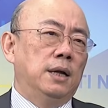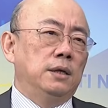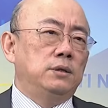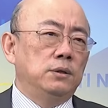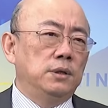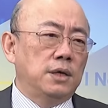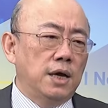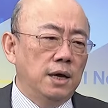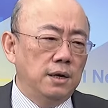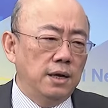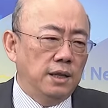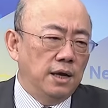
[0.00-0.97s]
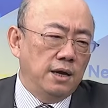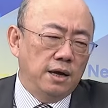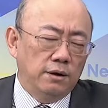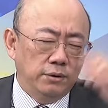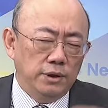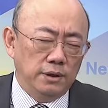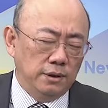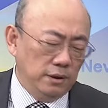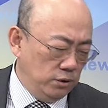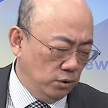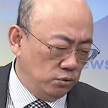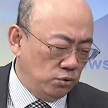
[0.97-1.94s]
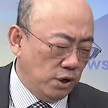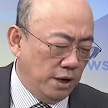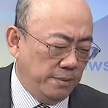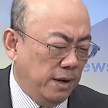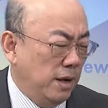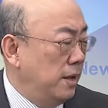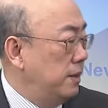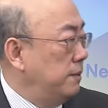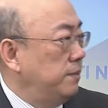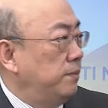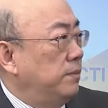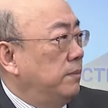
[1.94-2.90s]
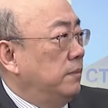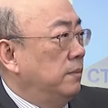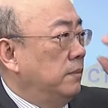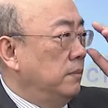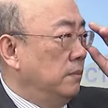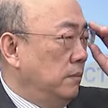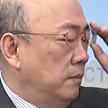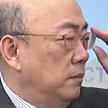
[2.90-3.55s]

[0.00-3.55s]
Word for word: 他就是看那头咬你，你就踹吧，踹到你可能